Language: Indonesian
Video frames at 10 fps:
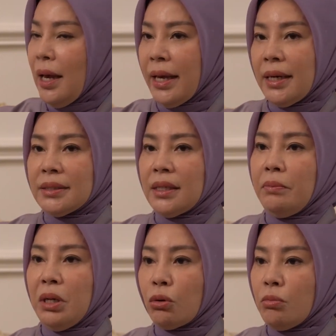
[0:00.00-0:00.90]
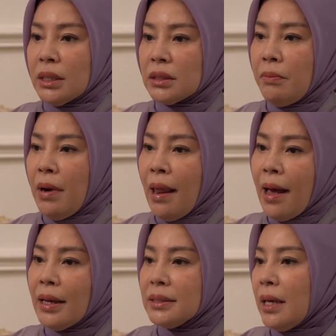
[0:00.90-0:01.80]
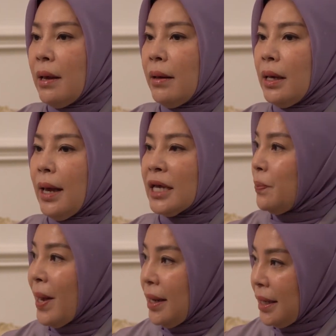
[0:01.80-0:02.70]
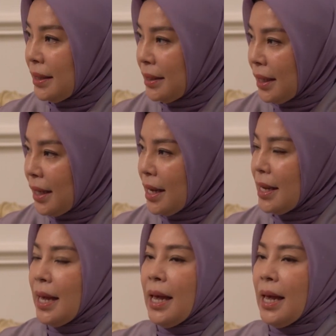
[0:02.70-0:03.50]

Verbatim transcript: akhirnya saya beli rumah sebelah saya expand lah intinya ya